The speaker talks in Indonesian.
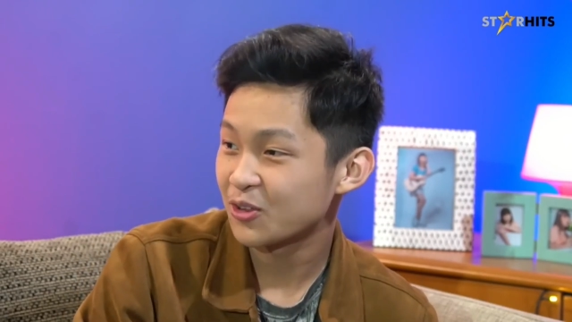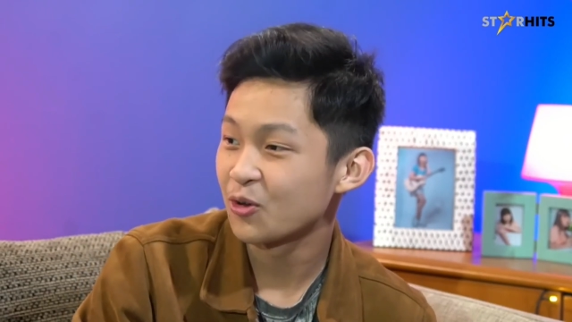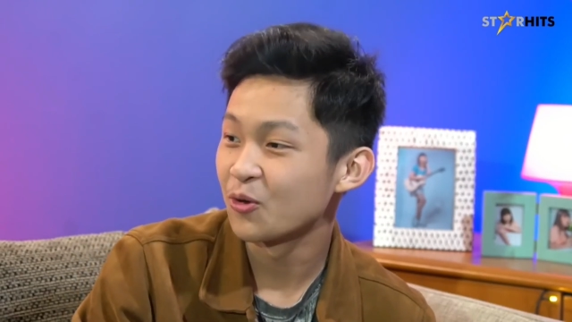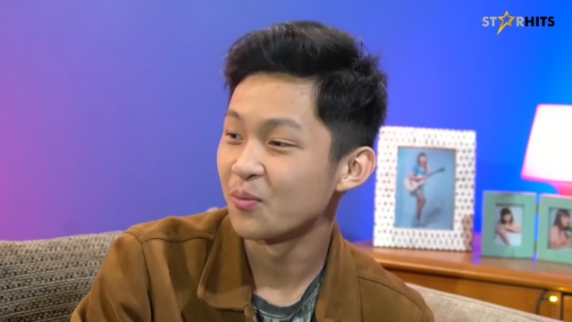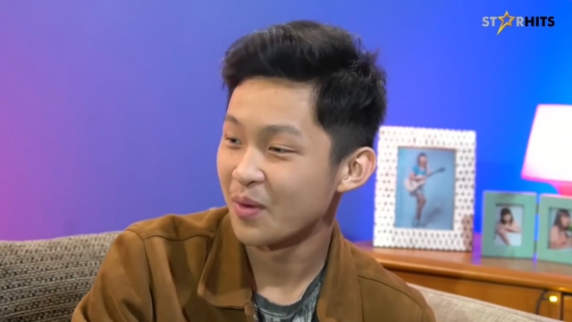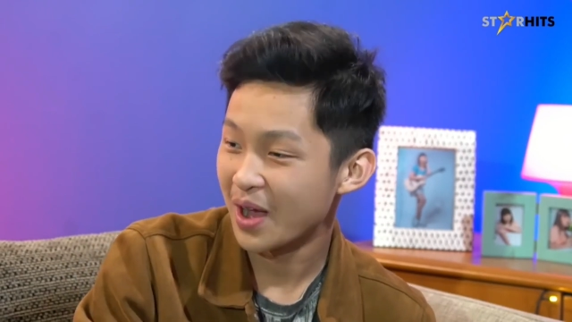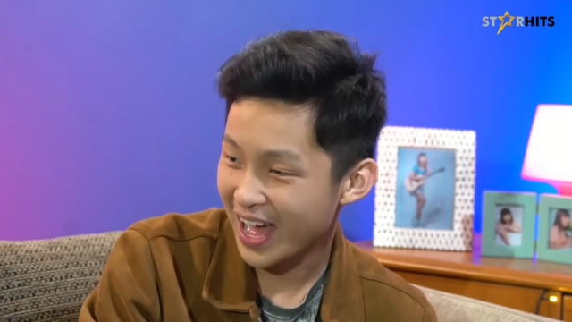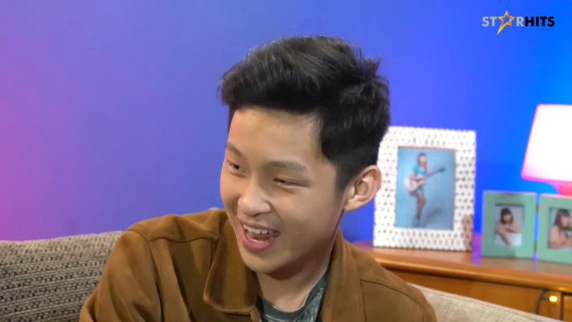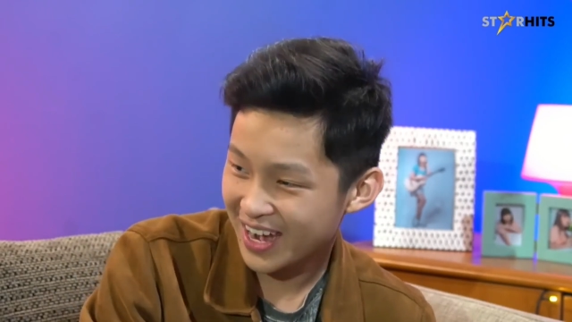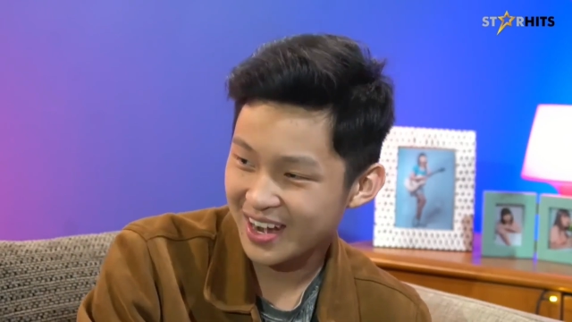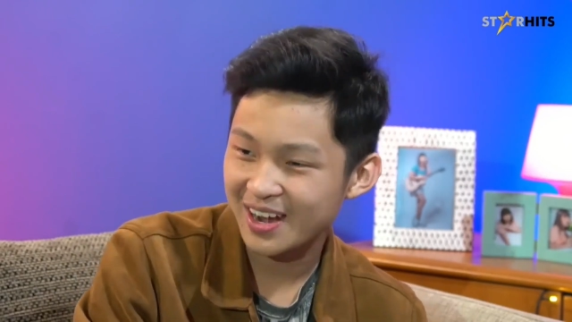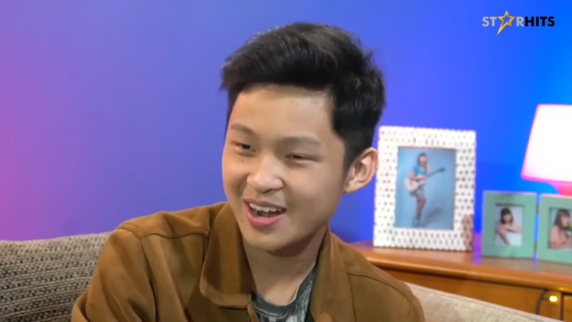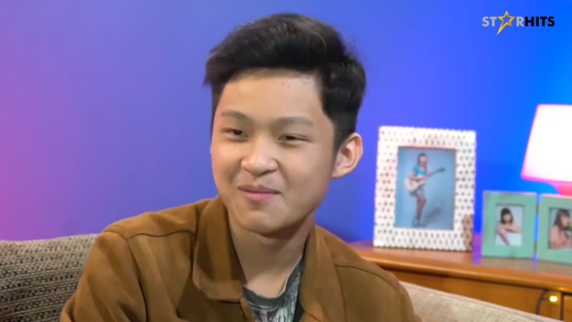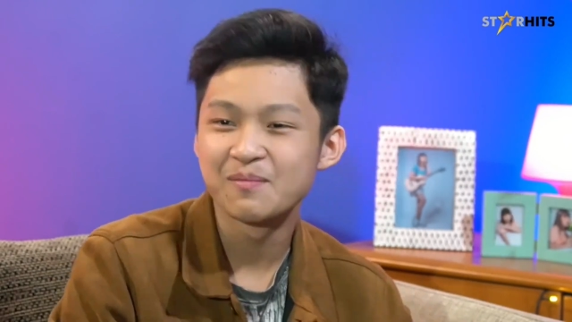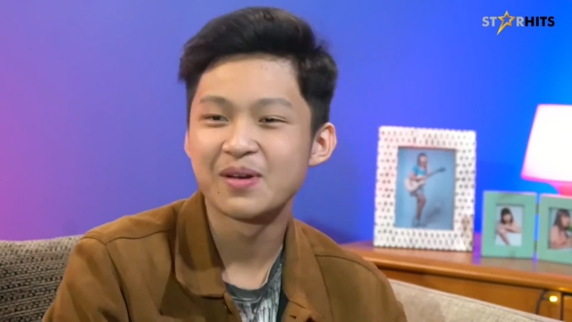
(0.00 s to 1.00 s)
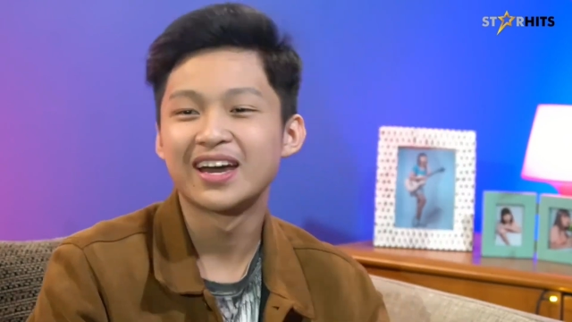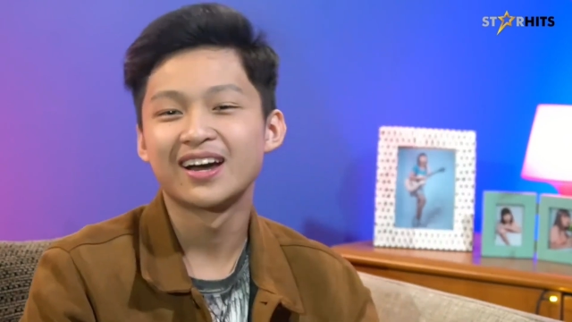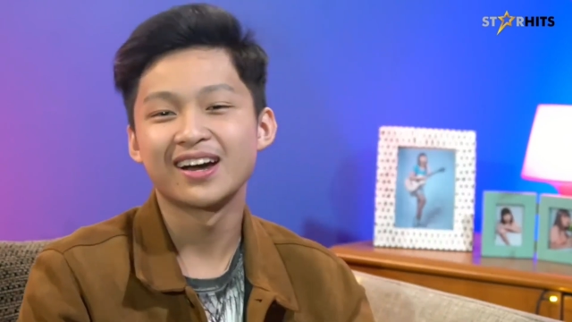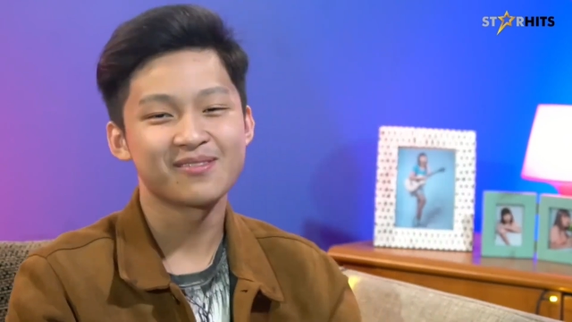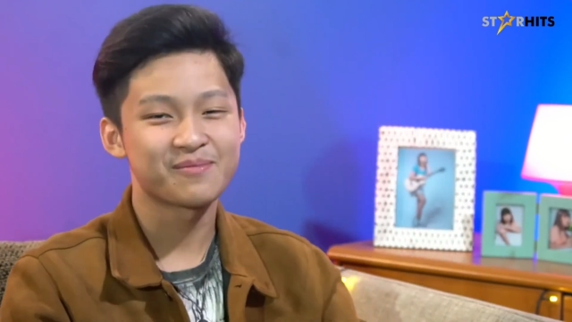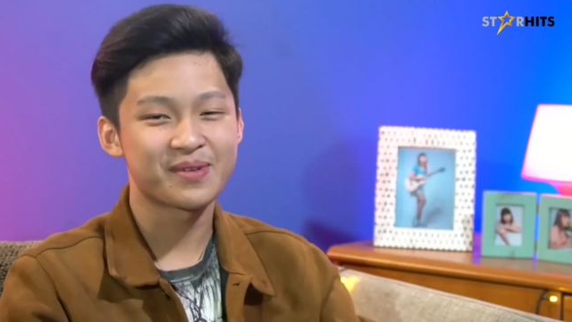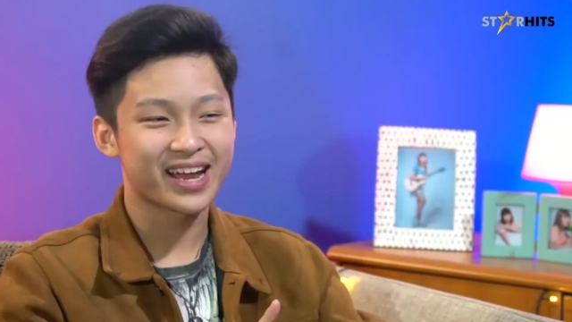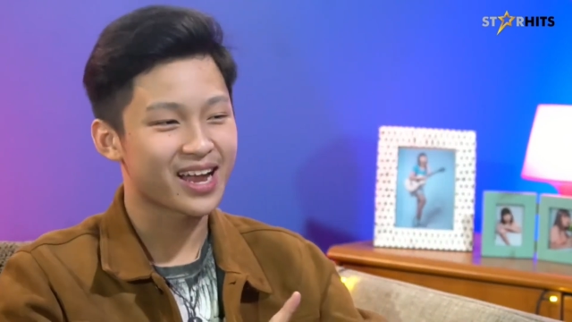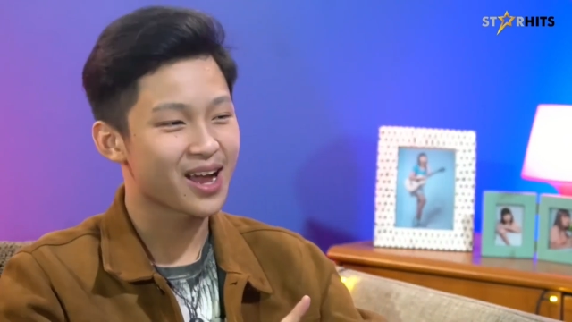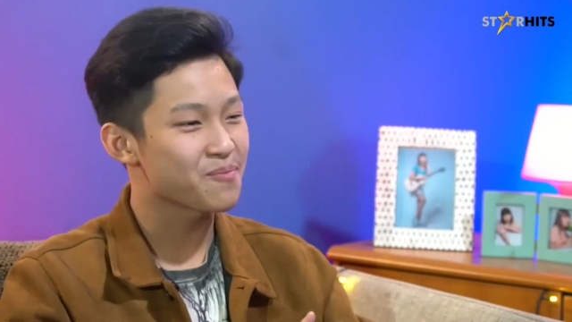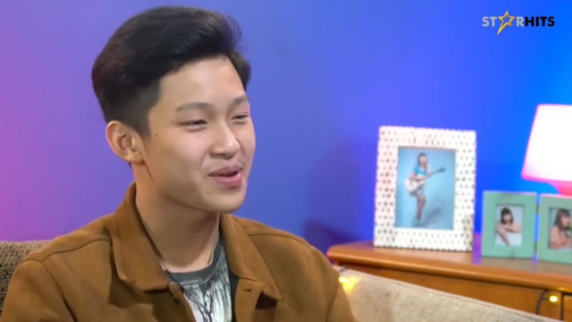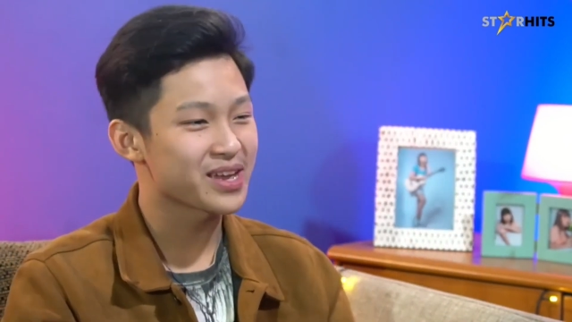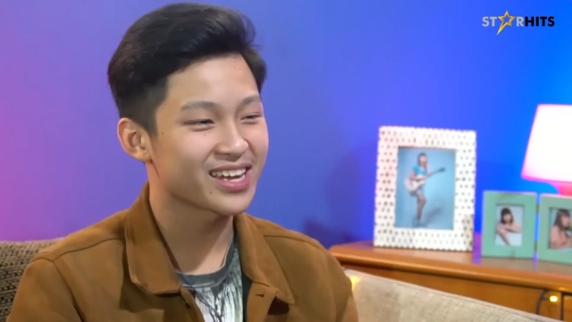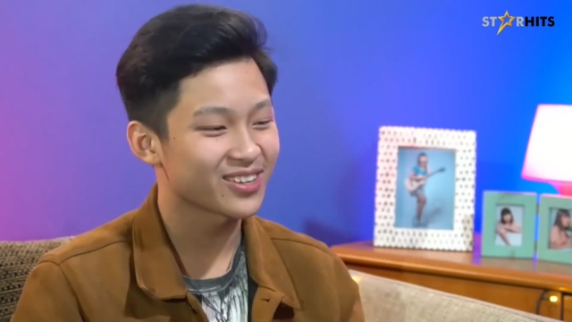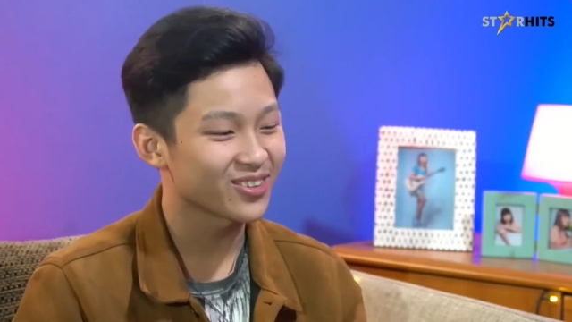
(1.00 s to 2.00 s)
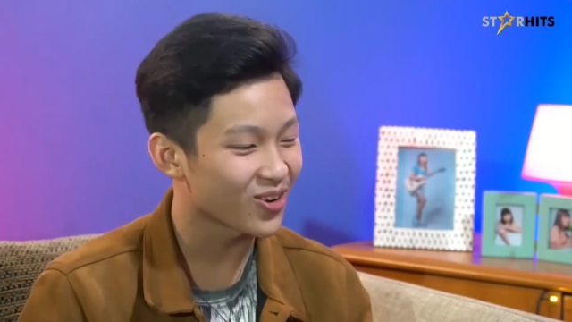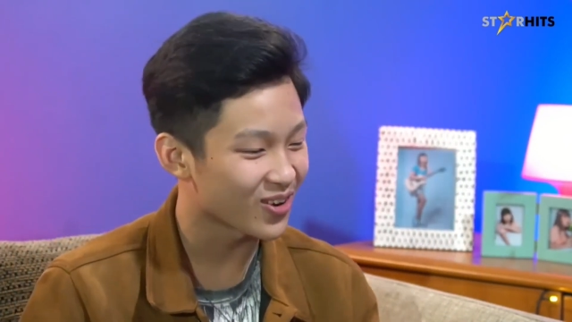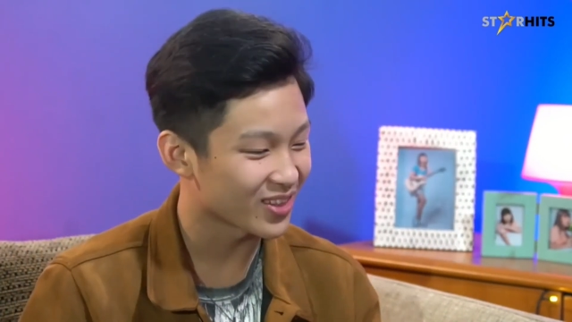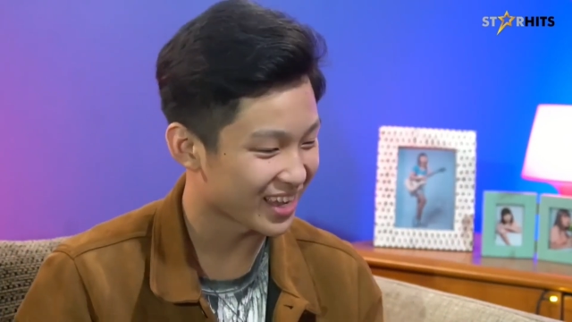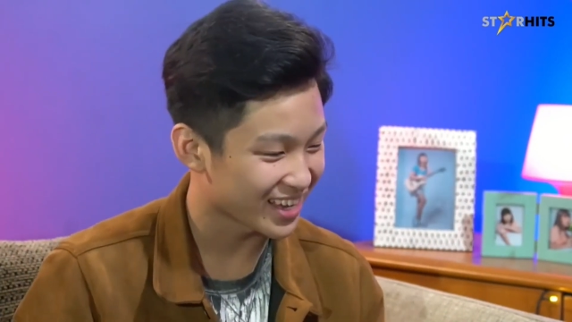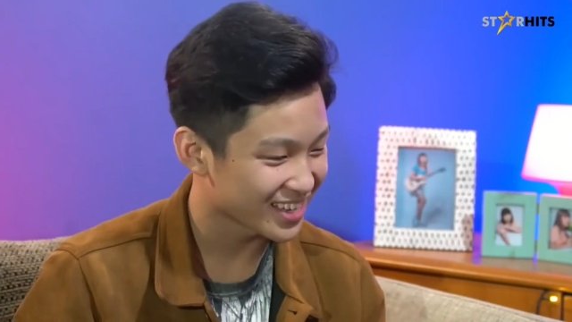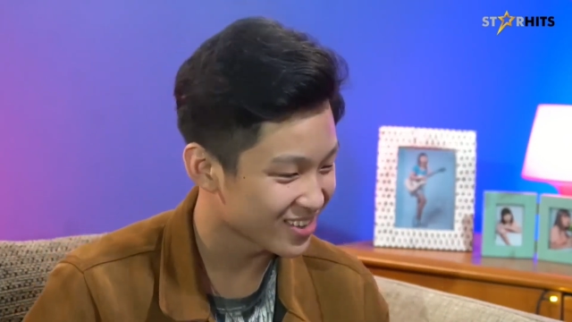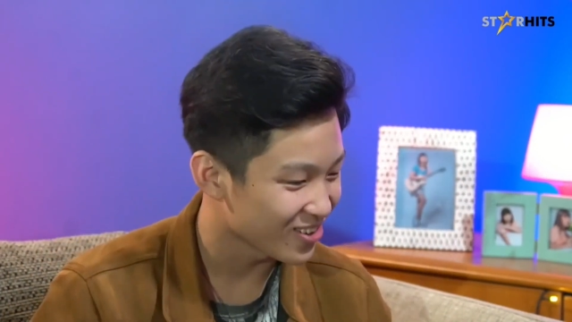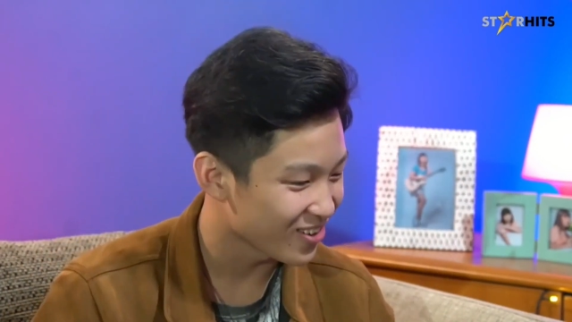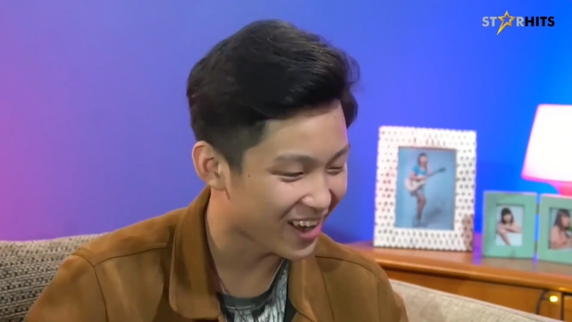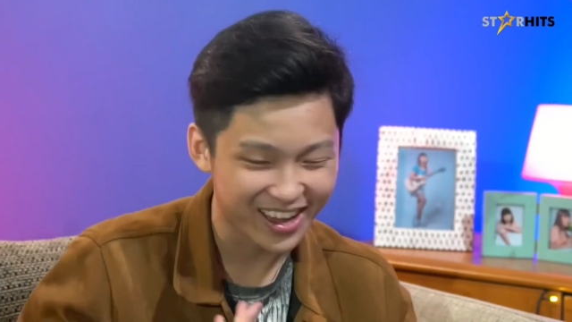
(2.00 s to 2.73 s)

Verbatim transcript: Cuman be, mereka pikir tuh konteksnya tuh